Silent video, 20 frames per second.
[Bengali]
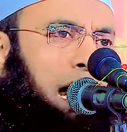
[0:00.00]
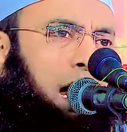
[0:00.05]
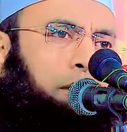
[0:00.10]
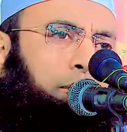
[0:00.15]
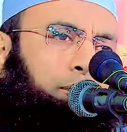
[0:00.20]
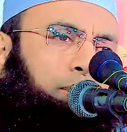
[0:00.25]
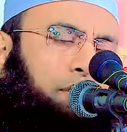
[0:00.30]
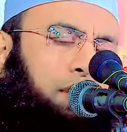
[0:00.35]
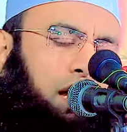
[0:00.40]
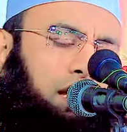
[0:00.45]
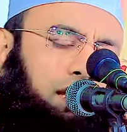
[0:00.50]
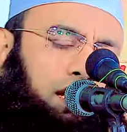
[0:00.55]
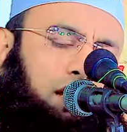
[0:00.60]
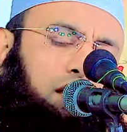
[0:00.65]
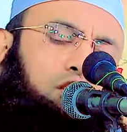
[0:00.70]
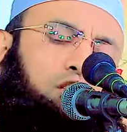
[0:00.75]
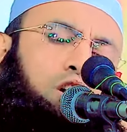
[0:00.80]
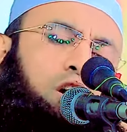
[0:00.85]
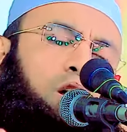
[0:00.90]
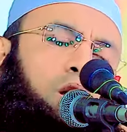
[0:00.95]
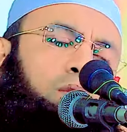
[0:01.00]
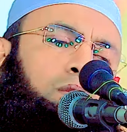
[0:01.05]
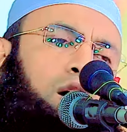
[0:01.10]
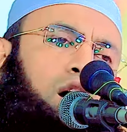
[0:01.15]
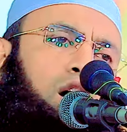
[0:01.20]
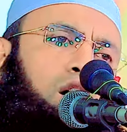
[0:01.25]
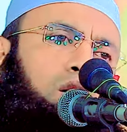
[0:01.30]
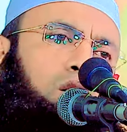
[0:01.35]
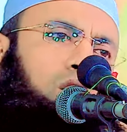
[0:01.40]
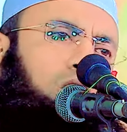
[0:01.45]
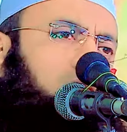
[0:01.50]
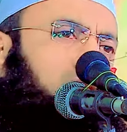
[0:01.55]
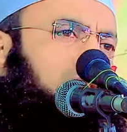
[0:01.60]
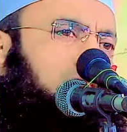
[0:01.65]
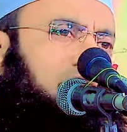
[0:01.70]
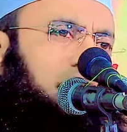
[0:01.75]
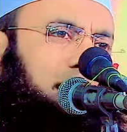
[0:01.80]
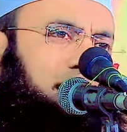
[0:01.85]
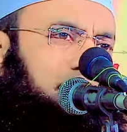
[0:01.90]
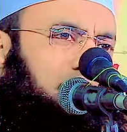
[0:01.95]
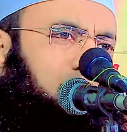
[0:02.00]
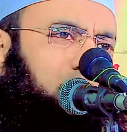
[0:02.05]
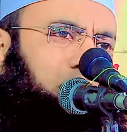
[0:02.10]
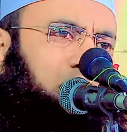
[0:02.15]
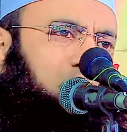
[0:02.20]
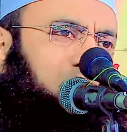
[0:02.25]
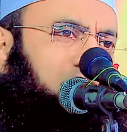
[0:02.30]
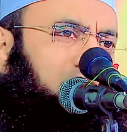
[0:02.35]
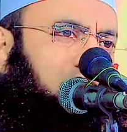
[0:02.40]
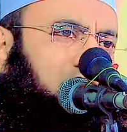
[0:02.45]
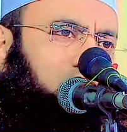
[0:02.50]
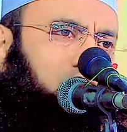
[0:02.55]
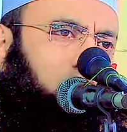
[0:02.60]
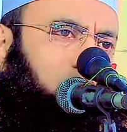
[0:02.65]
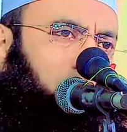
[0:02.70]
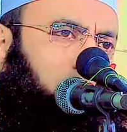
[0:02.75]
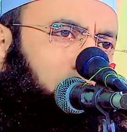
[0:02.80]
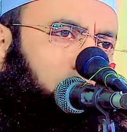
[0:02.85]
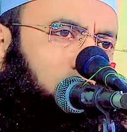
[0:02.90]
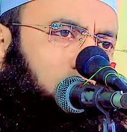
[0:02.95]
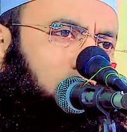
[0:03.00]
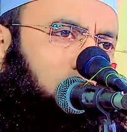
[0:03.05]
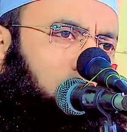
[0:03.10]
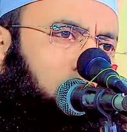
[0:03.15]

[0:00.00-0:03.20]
আপনাদের ধর্ম হলো একটা মিথ্যা ধর্ম